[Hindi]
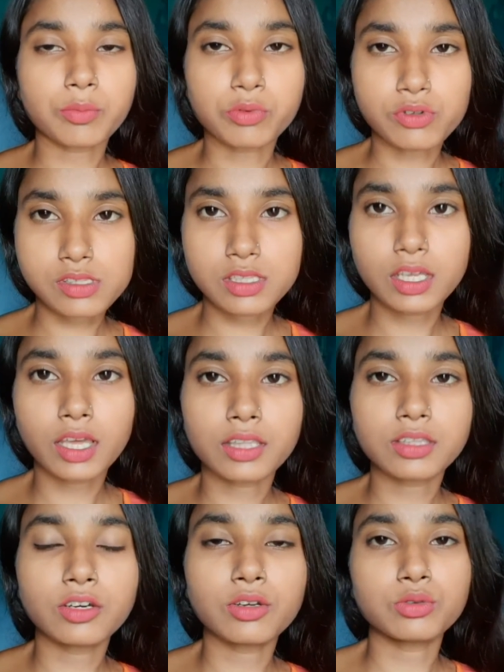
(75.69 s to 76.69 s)
रिपोर्ट्स
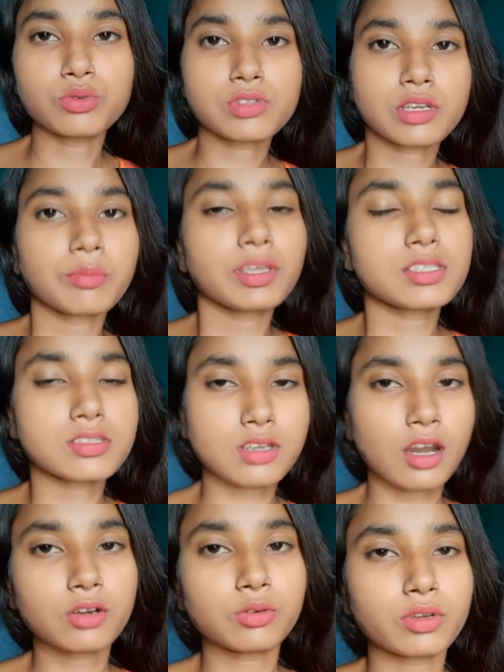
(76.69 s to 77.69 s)
दिखाए थे और दूसरे में
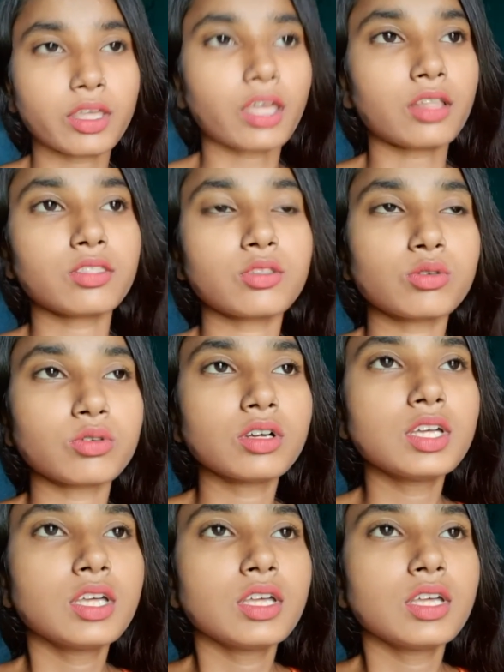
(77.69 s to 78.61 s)
स्टार्ट हो गया है तो